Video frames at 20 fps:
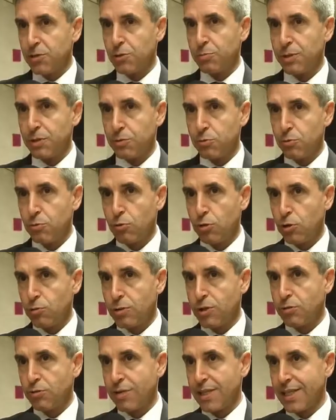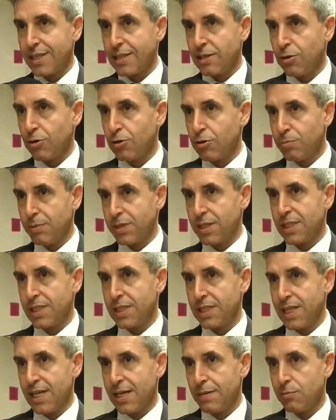soprattutto in questo territorio perché
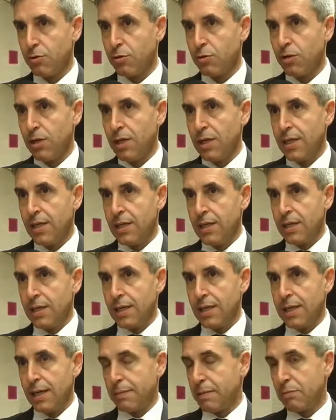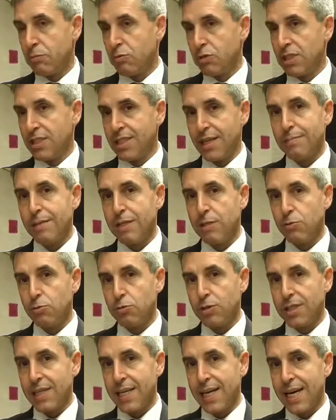siamo eh, abbiamo un sistema
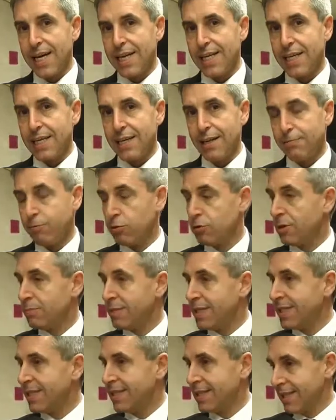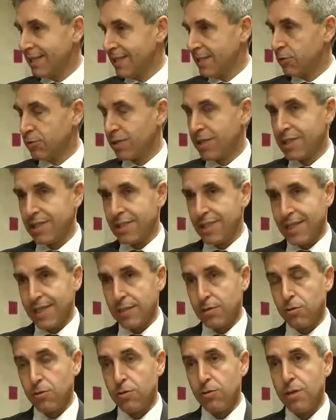industriale che è fortemente
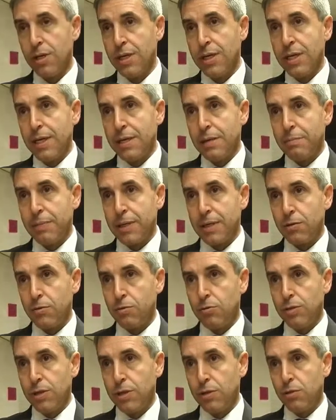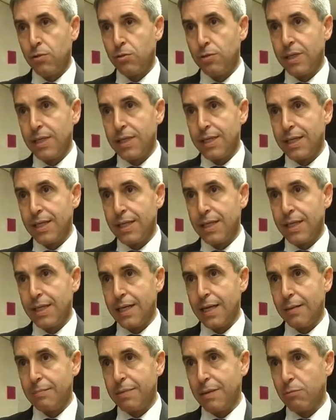internazionalizzato, per cui noi
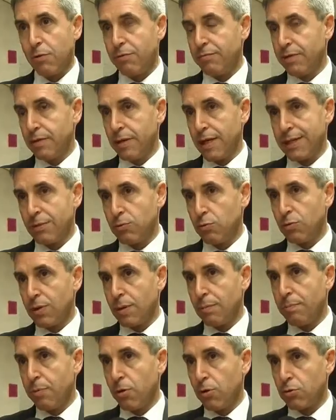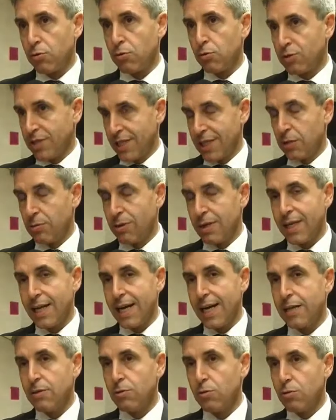eh, abbiamo avviato un rapporto già da
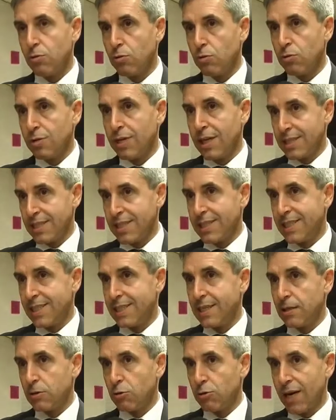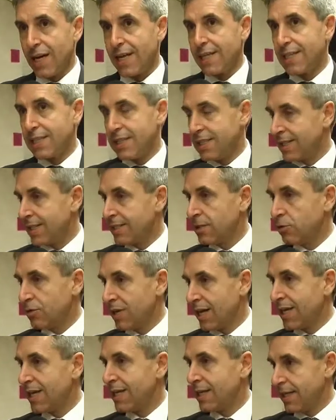qualche anno con l'Agenzia delle Dogane, sia
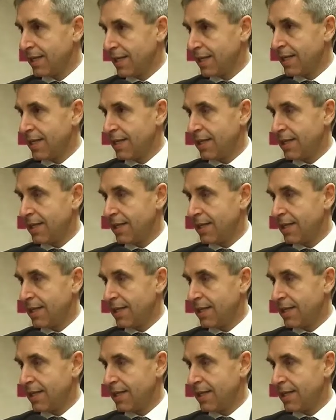nazionale che